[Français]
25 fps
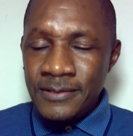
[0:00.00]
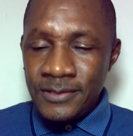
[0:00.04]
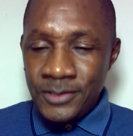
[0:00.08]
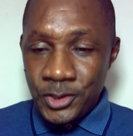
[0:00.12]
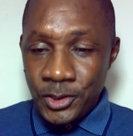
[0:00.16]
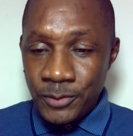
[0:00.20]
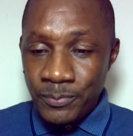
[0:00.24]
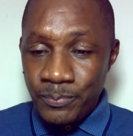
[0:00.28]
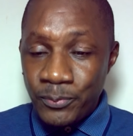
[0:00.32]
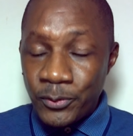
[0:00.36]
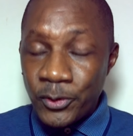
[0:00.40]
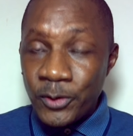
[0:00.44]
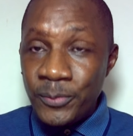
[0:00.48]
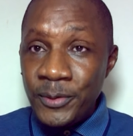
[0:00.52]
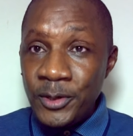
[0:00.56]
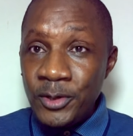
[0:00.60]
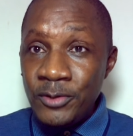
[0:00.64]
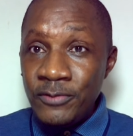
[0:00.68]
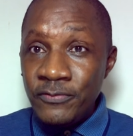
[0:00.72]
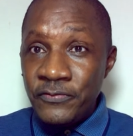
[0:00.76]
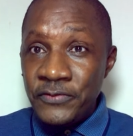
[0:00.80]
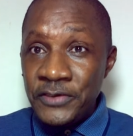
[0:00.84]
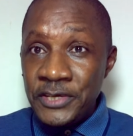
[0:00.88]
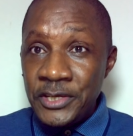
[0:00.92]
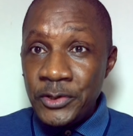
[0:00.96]
J'ai promis
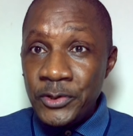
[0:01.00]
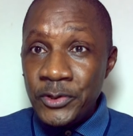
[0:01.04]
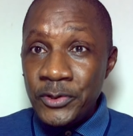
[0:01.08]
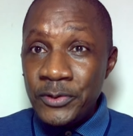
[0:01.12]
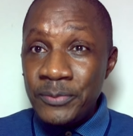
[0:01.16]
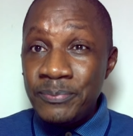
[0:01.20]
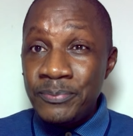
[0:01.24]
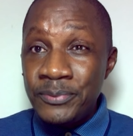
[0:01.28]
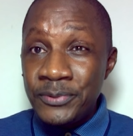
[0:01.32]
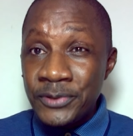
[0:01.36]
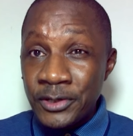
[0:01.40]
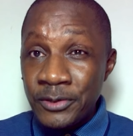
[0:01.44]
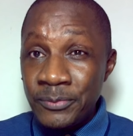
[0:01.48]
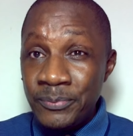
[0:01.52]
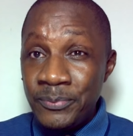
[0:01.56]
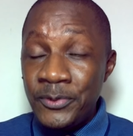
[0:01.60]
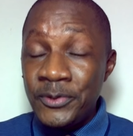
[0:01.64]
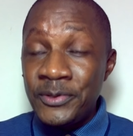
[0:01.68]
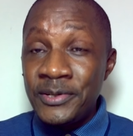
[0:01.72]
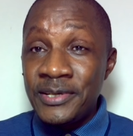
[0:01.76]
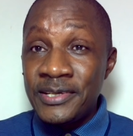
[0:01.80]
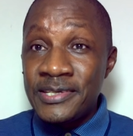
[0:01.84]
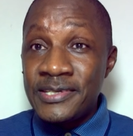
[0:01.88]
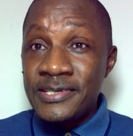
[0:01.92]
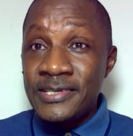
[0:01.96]
une vidéo pour
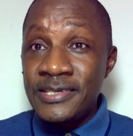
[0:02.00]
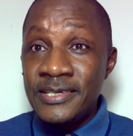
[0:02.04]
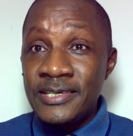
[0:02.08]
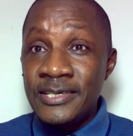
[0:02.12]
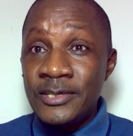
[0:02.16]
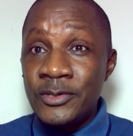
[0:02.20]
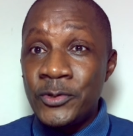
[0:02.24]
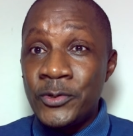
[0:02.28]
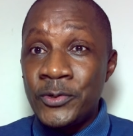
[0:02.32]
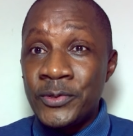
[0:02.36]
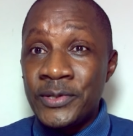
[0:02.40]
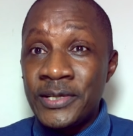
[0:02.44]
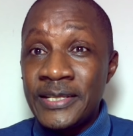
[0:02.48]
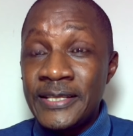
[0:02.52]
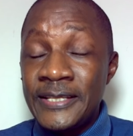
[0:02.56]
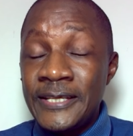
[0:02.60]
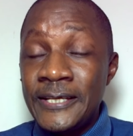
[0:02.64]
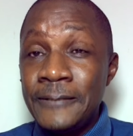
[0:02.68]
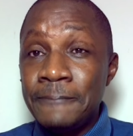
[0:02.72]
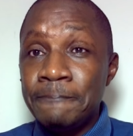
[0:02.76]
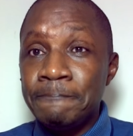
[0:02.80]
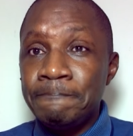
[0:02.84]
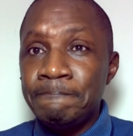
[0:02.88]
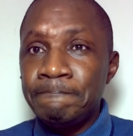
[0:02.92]
répondre à Siriki Konaté.